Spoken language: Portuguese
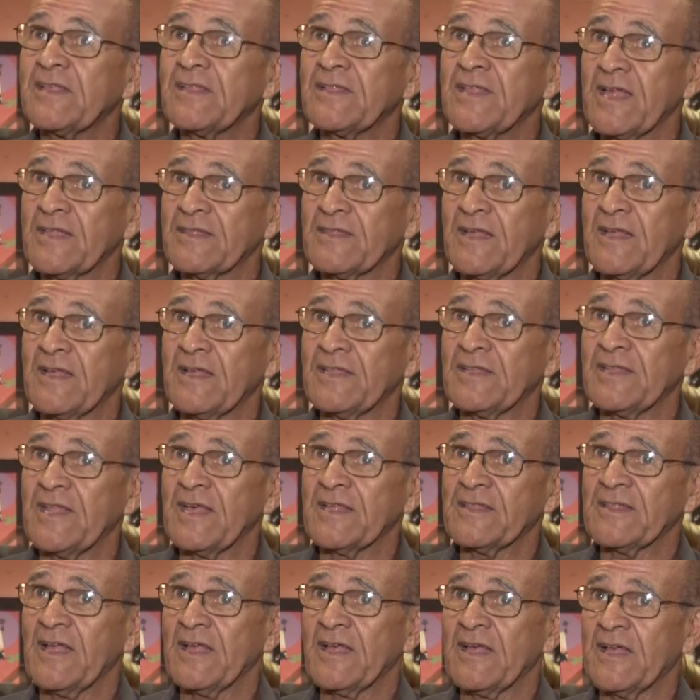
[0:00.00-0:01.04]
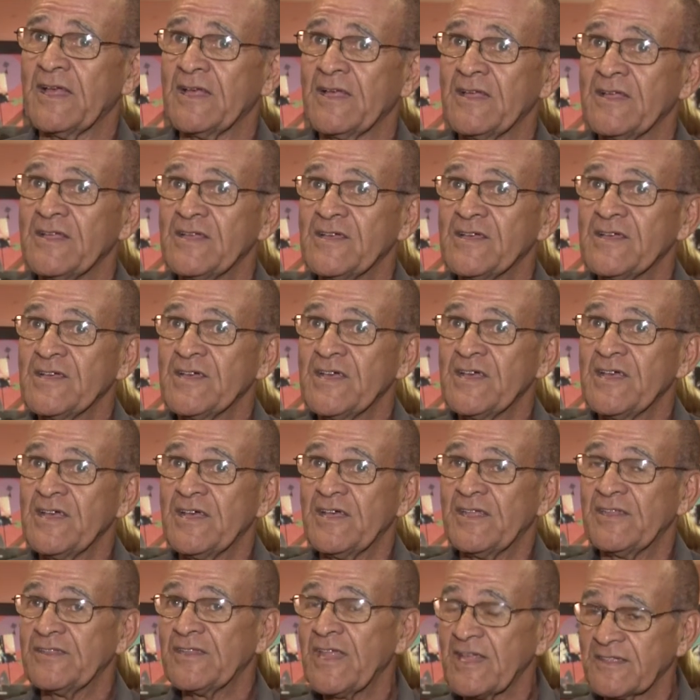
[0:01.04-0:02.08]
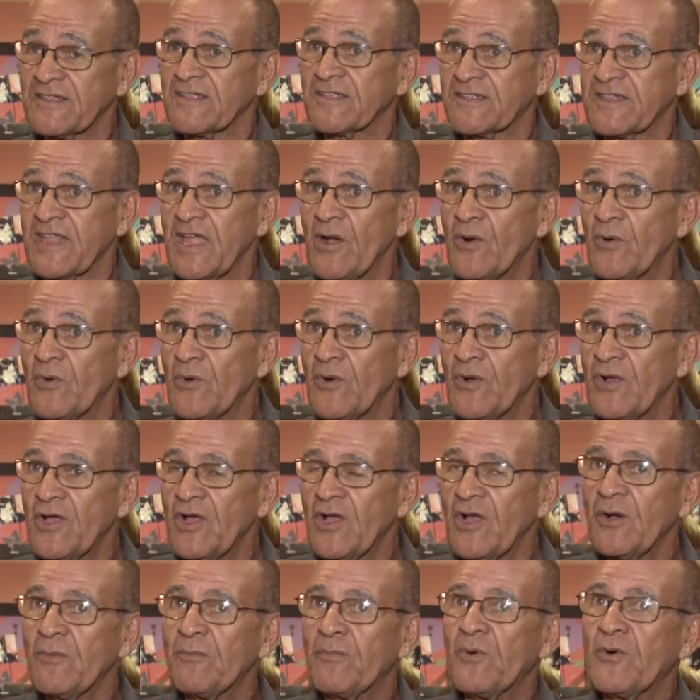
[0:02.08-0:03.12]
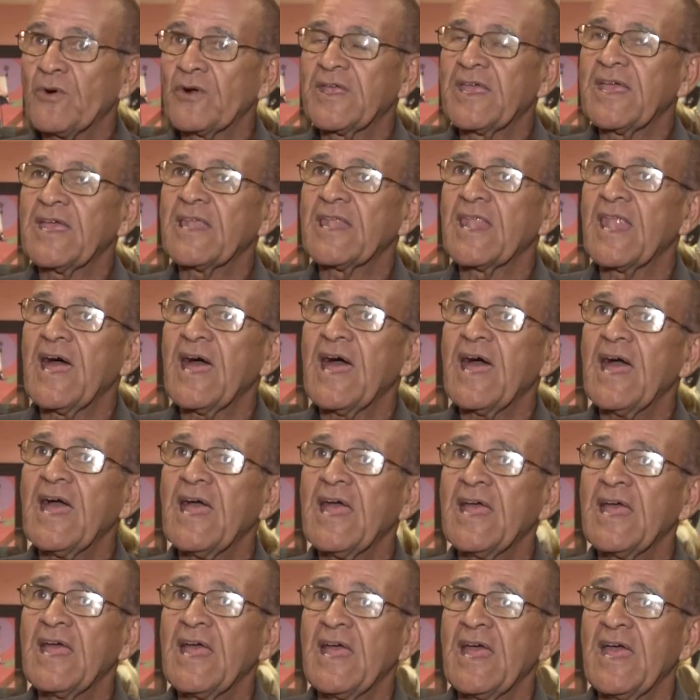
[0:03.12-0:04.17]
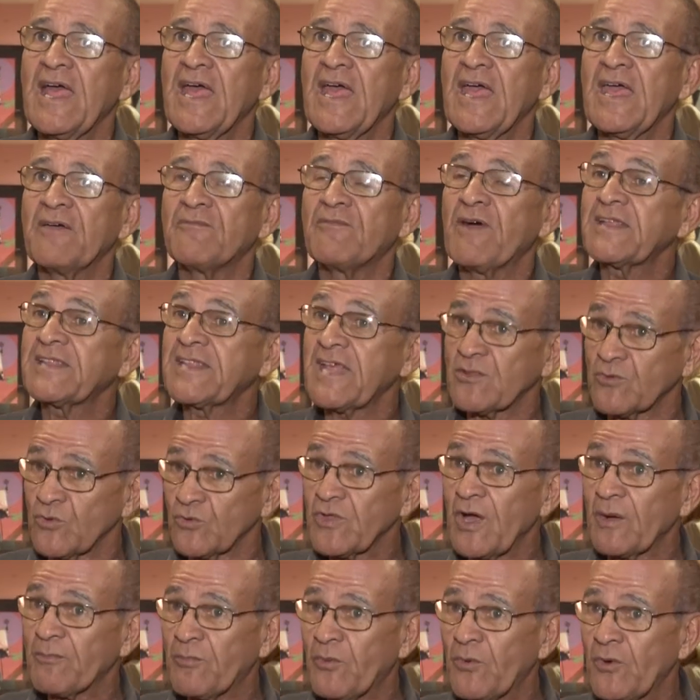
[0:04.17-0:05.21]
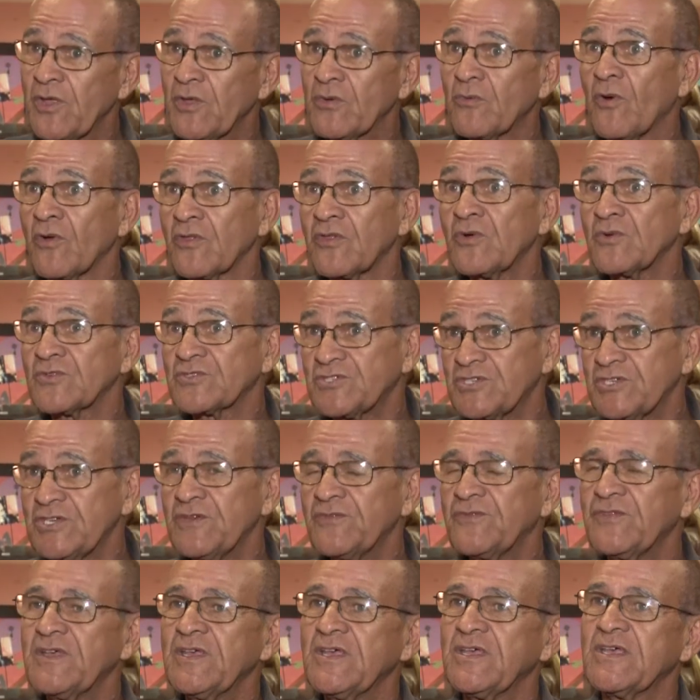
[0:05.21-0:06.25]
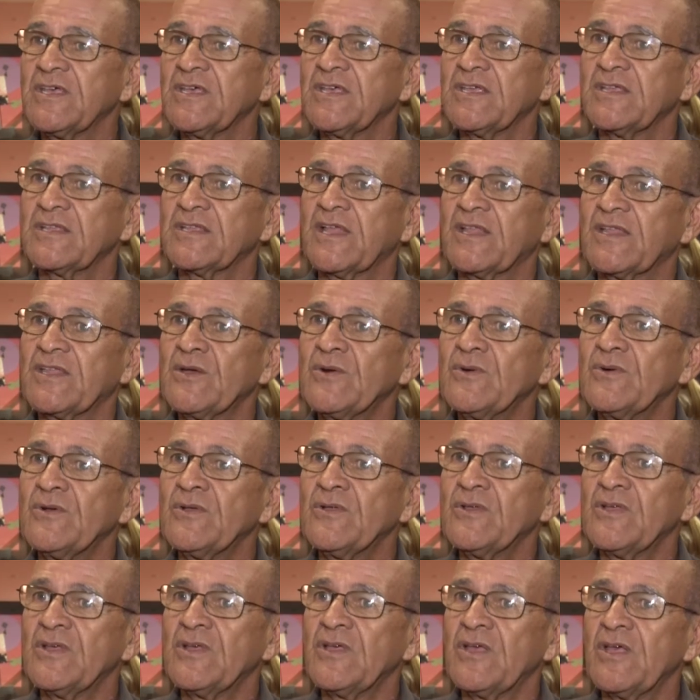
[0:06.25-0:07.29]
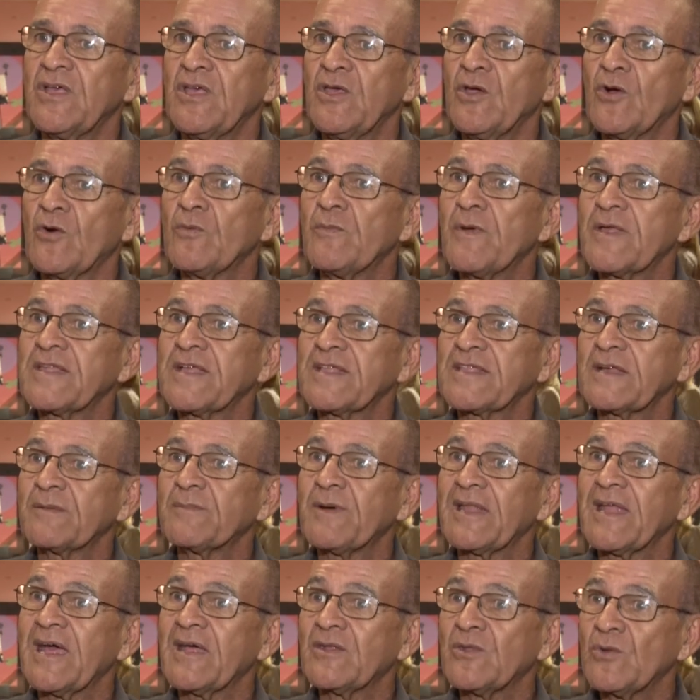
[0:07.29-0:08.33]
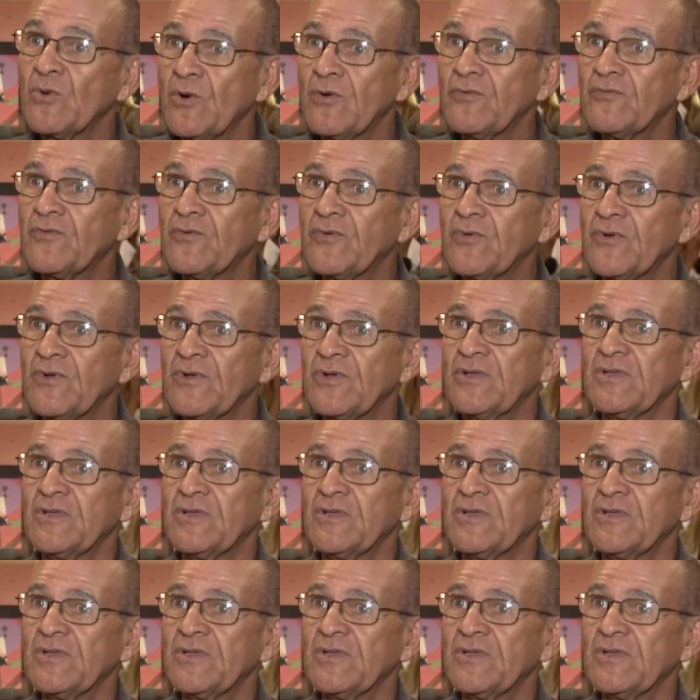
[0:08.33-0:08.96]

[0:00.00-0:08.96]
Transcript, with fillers: Nessa, nessa, na Cistel, porque lá é, vai ter todo apoio, igualzinho eu tive, entendeu? Eu comecei a trabalhar novo,